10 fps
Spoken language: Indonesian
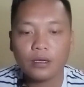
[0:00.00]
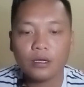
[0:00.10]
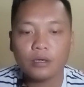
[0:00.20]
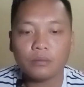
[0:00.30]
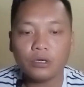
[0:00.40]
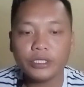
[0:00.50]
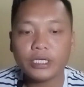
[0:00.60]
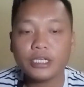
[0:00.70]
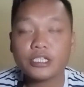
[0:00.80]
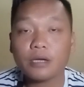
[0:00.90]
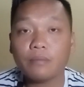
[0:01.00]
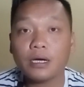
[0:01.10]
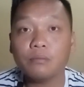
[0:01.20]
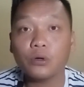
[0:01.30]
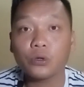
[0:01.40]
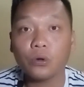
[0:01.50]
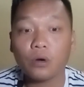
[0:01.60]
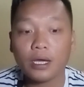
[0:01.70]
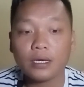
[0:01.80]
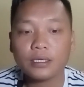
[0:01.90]
Politik di Sabah
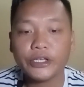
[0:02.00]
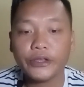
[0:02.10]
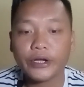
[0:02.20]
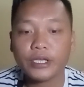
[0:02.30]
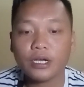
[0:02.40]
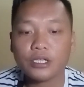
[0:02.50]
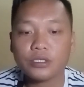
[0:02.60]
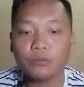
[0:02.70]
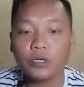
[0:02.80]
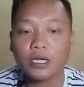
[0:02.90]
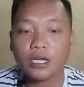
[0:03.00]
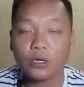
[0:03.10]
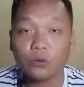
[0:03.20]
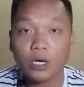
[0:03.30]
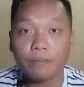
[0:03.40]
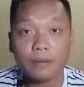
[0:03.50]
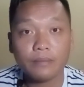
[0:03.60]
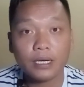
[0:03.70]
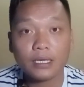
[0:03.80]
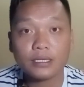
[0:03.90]
bergolak kira-kira sebulan lalu
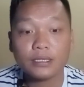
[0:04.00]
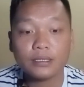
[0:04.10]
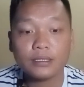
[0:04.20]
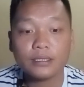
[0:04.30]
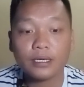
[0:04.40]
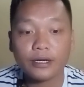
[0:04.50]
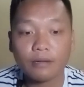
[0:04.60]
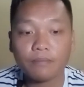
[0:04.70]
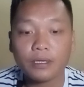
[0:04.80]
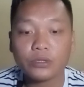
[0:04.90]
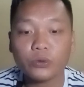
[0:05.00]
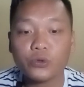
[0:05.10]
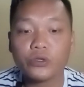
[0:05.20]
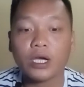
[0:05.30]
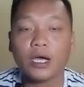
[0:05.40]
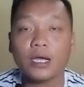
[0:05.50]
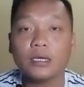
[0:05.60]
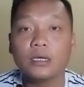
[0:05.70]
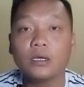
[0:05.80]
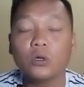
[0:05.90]
apabila terdapat usaha
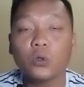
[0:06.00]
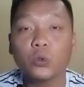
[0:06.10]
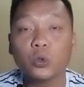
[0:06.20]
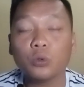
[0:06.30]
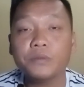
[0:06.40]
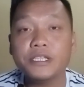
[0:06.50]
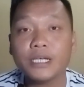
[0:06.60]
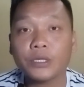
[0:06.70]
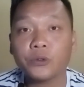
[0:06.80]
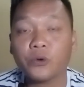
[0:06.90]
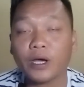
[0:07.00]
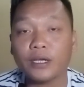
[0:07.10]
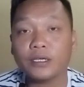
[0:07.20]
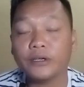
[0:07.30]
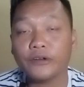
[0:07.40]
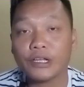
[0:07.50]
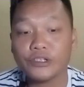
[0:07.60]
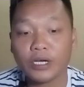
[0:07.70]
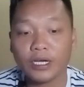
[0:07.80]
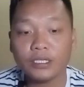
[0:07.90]
untuk menjatuhkan
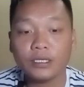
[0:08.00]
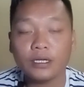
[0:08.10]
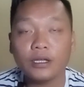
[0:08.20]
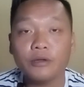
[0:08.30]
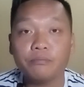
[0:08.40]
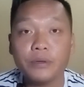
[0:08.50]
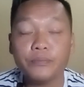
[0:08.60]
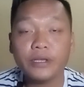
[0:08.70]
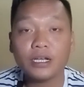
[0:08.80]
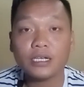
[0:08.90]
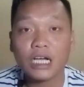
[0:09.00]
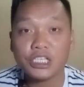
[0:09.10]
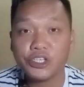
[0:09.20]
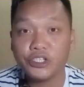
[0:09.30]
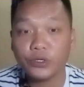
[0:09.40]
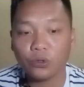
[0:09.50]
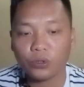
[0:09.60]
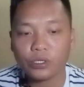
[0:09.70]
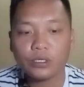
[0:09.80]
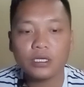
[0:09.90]
kerajaan pimpinan Haji
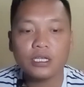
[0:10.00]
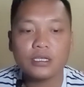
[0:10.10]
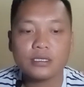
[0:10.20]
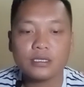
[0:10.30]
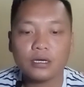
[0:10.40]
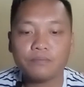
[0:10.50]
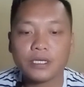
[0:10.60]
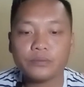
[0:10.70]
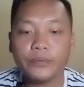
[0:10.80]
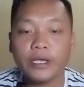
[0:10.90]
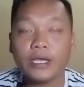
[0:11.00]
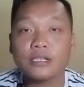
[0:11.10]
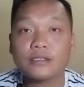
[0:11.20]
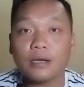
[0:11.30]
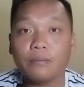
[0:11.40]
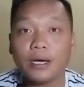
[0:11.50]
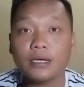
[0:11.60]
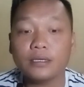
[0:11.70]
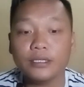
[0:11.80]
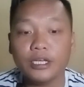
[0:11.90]
Nor selepas BN Sabah
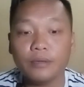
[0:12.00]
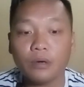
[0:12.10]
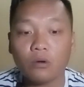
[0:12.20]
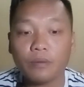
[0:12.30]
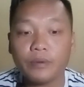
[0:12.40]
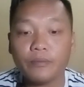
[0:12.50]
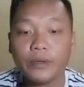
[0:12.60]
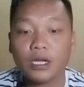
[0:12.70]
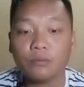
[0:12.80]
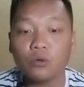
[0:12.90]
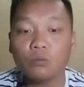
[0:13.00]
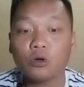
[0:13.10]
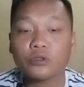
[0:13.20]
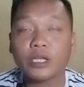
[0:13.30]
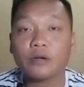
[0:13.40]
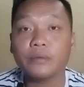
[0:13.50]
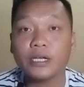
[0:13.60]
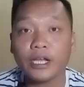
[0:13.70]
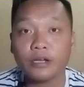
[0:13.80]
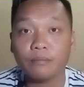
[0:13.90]
di bawah pimpinan Bung Mokhtar
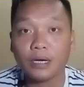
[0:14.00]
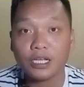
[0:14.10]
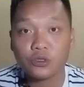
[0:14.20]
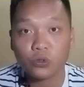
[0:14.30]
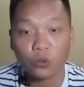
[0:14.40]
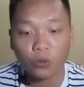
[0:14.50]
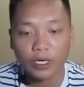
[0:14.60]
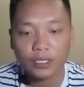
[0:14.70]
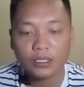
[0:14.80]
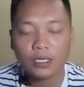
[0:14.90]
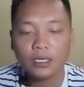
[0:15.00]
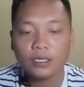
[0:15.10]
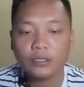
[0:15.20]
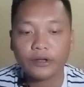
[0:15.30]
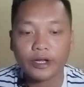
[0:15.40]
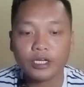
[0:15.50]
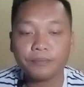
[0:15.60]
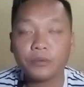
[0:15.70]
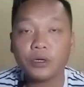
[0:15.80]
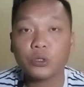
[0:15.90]
menarik balik sokongan
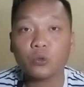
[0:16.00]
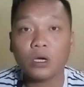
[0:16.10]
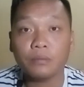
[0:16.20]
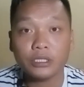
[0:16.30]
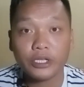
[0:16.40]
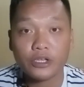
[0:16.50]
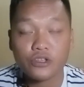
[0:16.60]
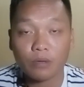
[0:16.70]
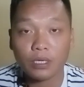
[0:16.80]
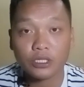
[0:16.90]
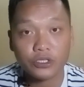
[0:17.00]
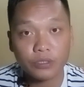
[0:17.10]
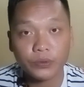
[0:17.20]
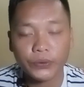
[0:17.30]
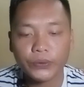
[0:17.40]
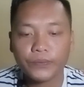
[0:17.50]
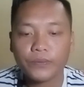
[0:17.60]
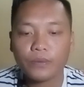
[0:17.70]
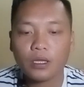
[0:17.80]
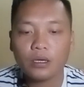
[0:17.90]
terhadap ketua menteri Sabah tersebut.
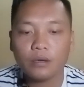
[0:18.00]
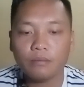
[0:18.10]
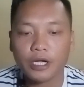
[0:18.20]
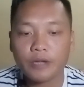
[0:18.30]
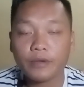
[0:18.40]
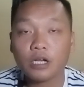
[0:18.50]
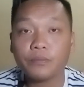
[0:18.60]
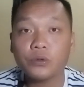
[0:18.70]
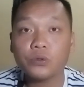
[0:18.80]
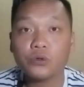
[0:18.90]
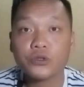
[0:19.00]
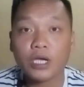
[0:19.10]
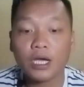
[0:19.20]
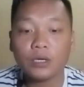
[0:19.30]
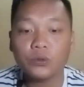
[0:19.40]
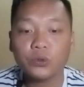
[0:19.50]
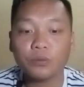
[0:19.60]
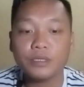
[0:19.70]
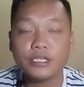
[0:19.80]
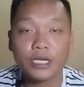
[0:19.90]
Bagaimanapun usaha untuk
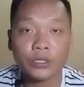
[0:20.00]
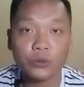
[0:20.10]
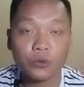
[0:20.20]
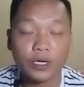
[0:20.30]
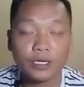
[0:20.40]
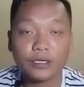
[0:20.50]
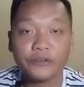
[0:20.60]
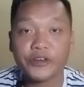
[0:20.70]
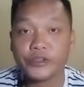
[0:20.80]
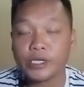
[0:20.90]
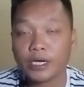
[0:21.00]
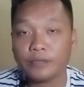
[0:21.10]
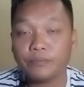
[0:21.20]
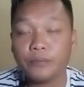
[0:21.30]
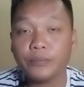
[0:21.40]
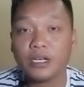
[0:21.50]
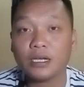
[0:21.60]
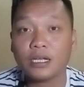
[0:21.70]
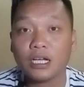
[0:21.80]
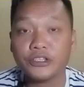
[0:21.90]
menjatuhkan kerajaan
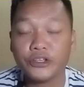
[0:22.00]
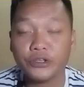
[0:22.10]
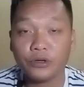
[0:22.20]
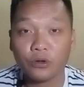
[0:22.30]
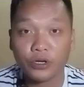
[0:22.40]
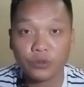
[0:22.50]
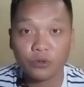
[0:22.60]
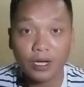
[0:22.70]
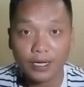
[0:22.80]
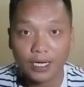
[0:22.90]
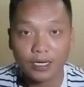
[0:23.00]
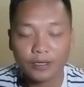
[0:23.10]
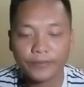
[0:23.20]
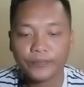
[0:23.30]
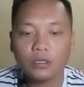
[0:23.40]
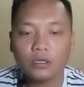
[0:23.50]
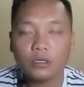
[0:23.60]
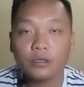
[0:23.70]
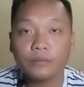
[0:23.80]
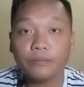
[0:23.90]
pimpinan Haji Nor itu gagal.
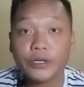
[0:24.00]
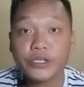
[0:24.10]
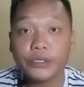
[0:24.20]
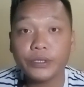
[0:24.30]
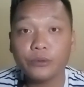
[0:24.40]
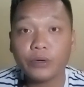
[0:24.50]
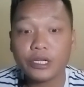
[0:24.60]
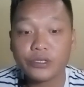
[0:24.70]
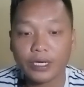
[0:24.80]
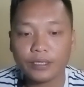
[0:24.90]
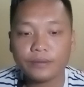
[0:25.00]
Presiden warisan